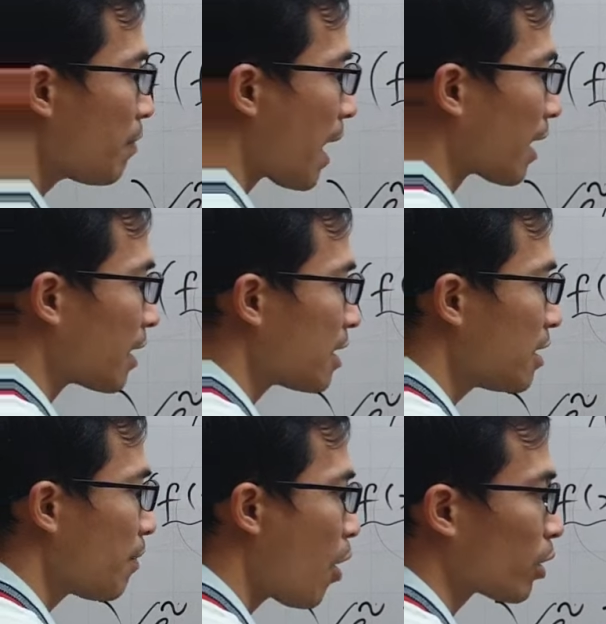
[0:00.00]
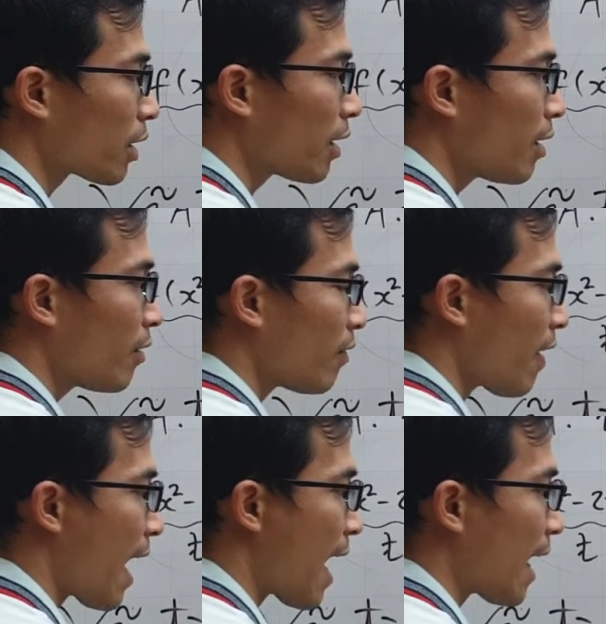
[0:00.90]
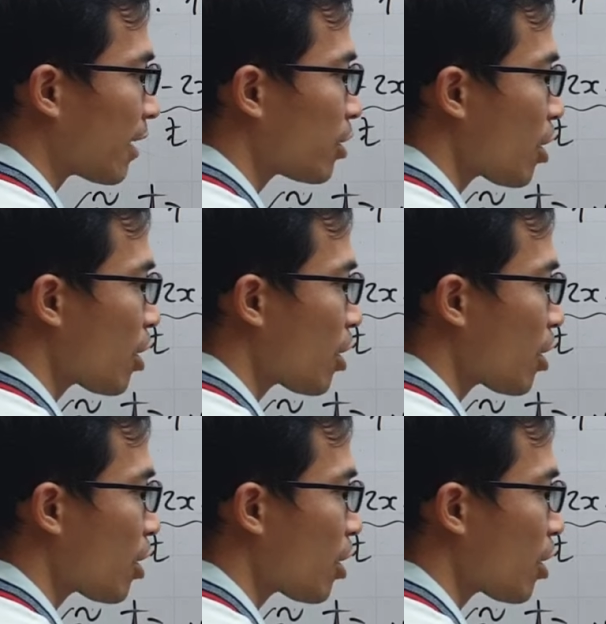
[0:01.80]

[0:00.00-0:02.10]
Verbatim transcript: bằng trừ 1 và